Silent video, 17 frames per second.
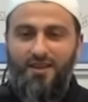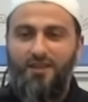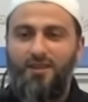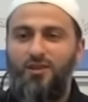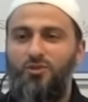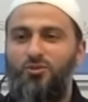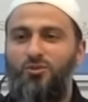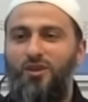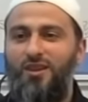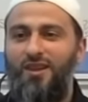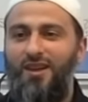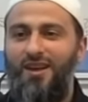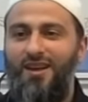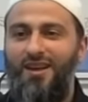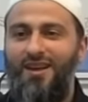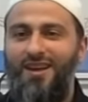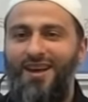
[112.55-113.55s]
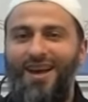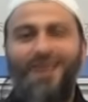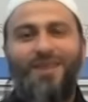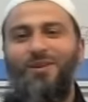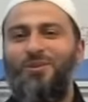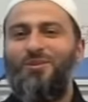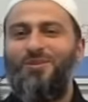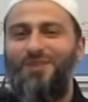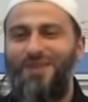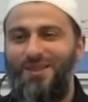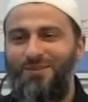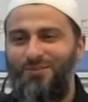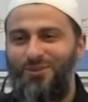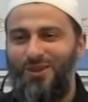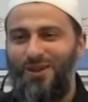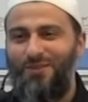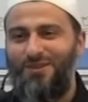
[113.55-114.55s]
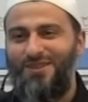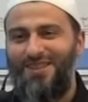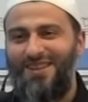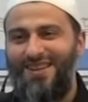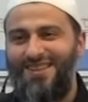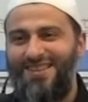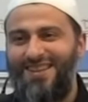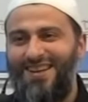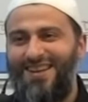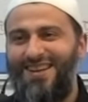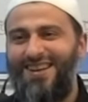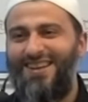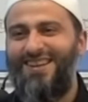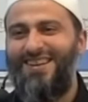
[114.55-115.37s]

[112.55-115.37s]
Ya Resulallah hangi gün dedim diyor Ramazan ayında.